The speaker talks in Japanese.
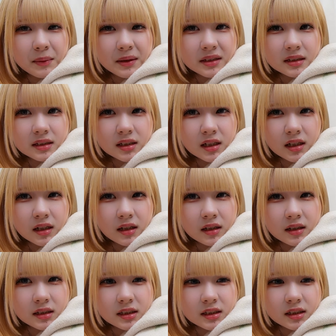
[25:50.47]
めっちゃや
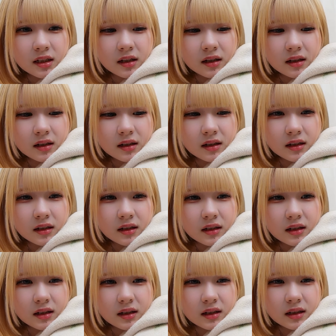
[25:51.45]
らかした
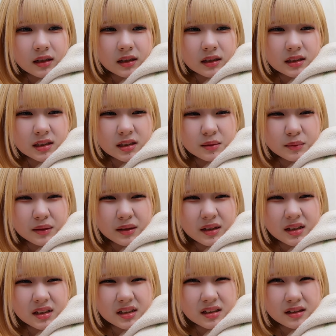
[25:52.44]
爪
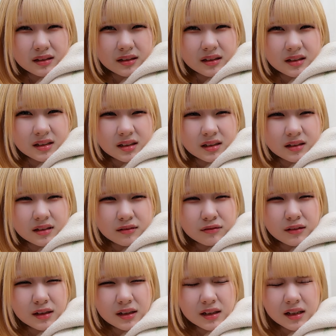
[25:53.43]
剥いちゃった写真
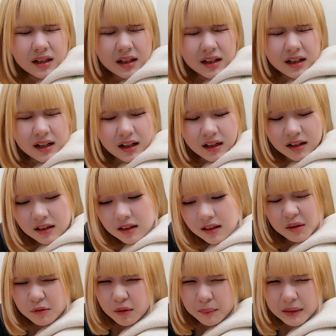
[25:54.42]
う
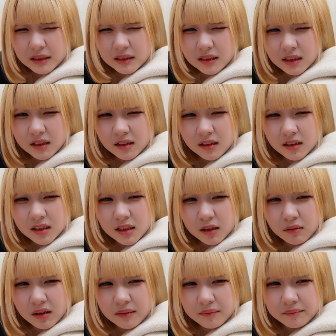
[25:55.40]
わーめっちゃやらかし
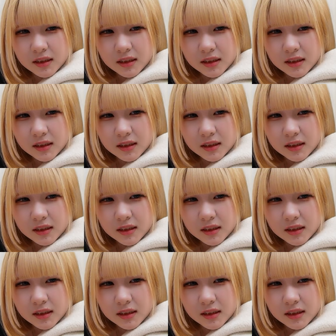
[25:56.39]
たわ